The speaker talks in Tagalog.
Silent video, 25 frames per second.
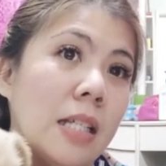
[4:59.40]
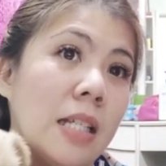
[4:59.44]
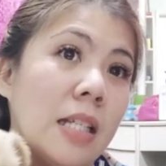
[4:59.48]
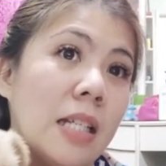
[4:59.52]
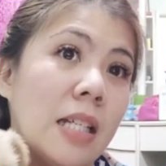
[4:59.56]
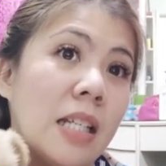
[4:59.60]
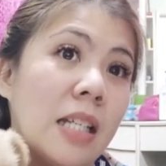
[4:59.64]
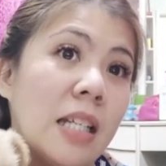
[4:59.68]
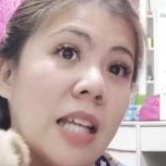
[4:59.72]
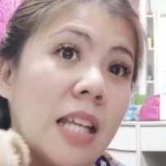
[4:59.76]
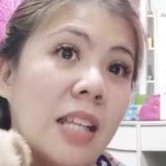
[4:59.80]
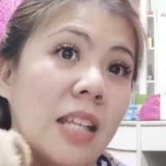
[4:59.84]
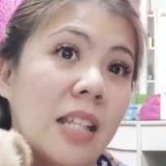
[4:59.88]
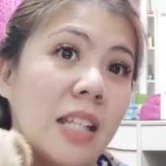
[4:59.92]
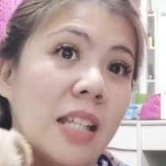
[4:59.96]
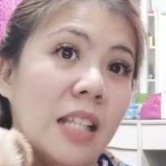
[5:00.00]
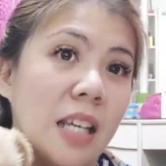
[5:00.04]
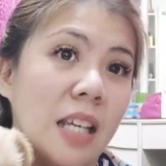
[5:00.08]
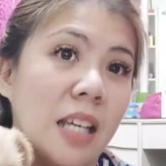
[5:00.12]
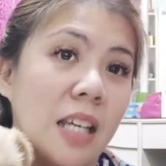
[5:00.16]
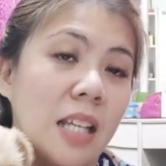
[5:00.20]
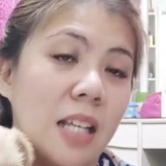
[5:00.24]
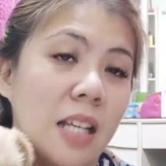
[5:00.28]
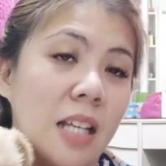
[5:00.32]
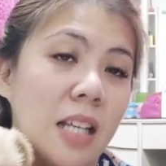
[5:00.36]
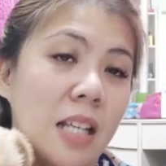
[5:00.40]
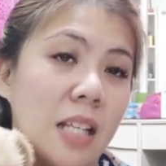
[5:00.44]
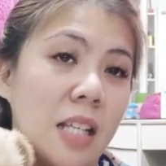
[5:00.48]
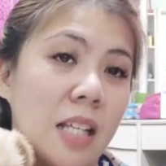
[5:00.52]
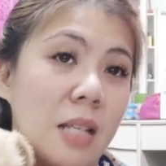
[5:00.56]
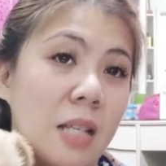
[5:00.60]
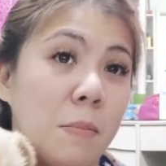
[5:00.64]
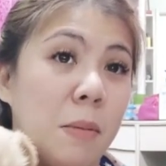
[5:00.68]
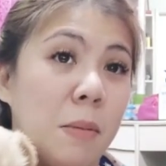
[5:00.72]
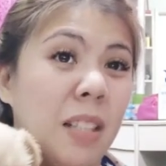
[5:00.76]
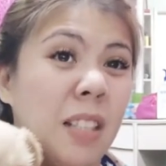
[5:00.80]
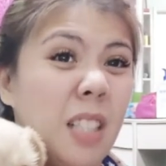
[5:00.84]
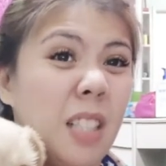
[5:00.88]
i-dedicate kasi
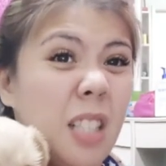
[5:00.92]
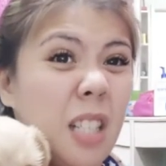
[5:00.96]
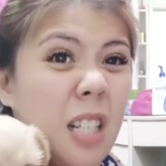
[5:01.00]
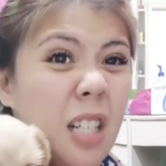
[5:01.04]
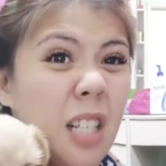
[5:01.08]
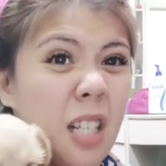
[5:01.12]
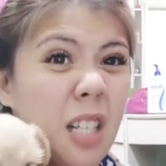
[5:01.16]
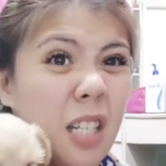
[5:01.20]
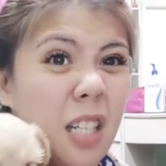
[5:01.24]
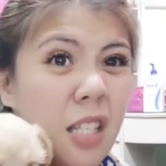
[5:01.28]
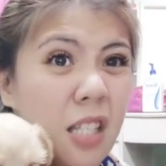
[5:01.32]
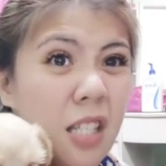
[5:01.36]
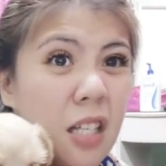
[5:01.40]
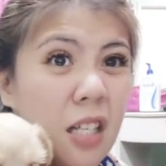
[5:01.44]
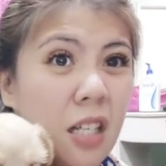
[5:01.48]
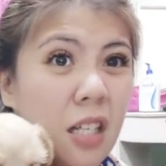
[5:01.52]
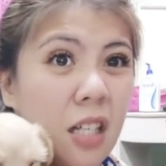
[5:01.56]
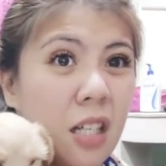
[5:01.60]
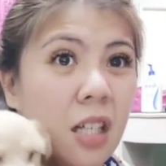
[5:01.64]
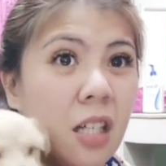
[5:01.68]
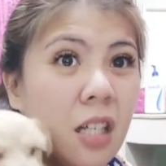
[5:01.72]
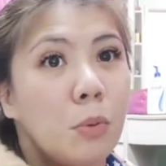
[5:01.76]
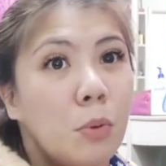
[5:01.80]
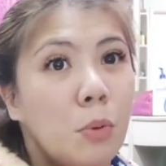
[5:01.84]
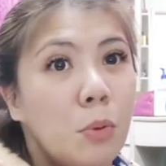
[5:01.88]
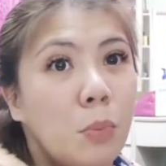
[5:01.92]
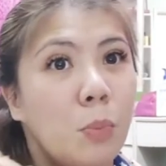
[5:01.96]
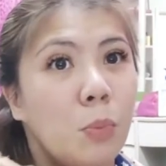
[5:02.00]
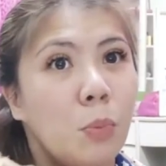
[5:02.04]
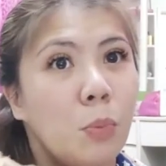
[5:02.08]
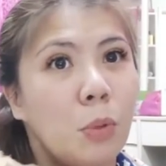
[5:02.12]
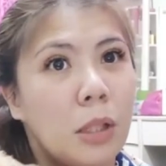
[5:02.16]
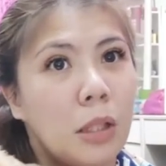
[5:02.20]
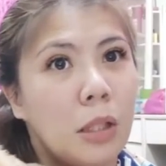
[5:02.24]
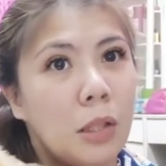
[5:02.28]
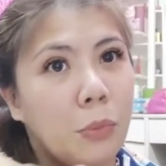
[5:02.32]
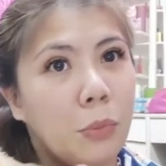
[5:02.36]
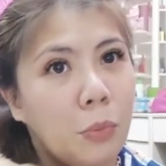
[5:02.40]
sa paglilinis ng poop,
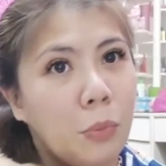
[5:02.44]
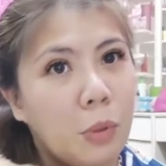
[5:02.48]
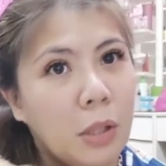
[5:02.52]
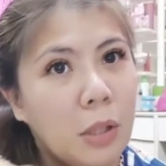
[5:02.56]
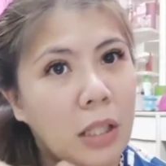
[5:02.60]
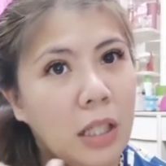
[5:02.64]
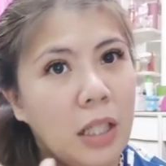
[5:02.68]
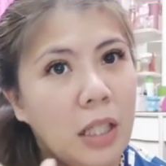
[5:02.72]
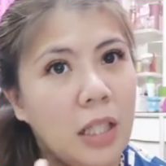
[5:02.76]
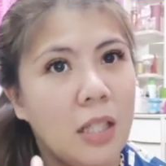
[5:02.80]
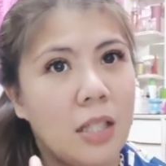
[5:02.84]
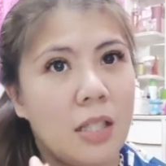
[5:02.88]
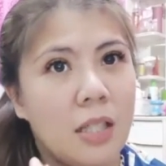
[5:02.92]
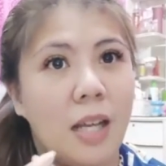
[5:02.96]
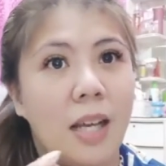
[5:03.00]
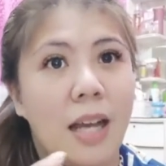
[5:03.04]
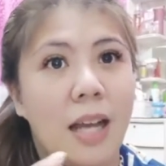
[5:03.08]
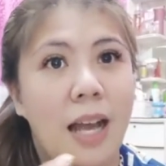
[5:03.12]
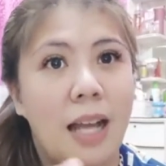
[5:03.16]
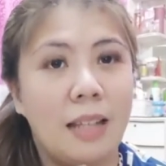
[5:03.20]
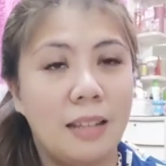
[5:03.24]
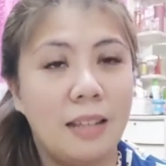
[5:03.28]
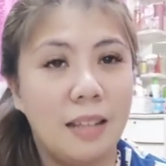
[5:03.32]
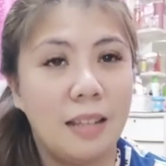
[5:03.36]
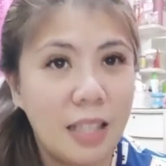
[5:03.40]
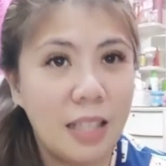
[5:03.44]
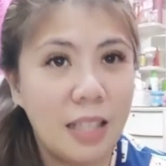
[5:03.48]
wee sa cat